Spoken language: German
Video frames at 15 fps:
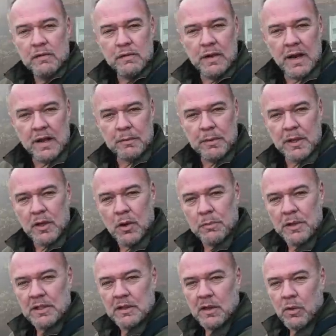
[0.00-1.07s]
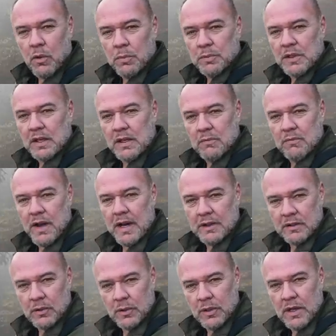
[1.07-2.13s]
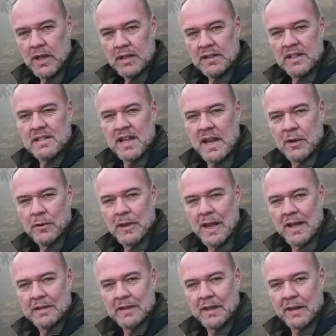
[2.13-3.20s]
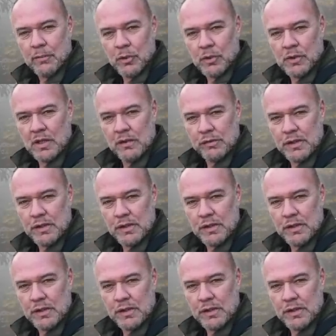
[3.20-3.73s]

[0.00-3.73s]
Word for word: Vielleicht bekomme ich da oben dann im Wald noch das ein oder andere Motiv,